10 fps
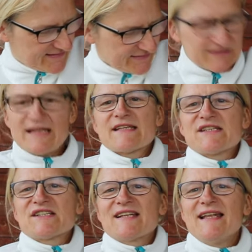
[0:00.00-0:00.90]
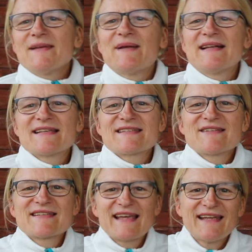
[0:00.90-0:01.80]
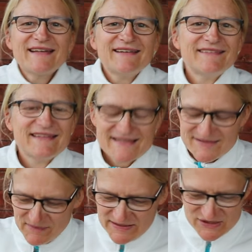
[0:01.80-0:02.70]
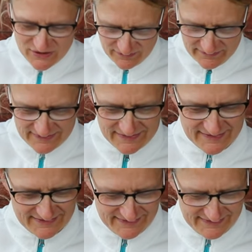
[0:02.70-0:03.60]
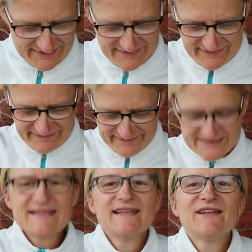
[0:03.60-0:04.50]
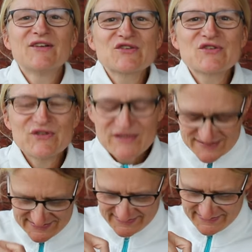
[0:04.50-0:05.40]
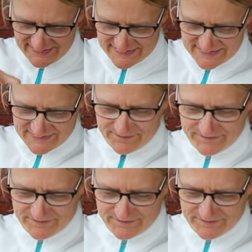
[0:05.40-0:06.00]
So, jetzt stelle ich mal das zur Seite und jetzt mal schauen, was hier noch Schönes drin ist.